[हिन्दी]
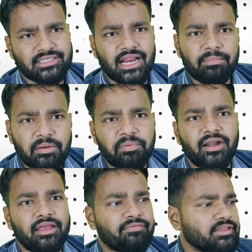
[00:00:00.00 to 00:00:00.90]
सर आपकी
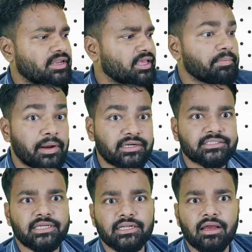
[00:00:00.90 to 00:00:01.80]
पीडीएफ कितने की
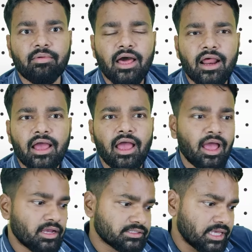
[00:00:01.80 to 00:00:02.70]
प्रैक्टिस सेट कब आ रहा है
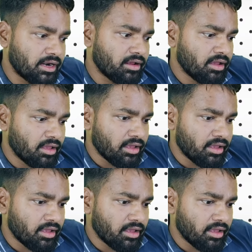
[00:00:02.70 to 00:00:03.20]
सर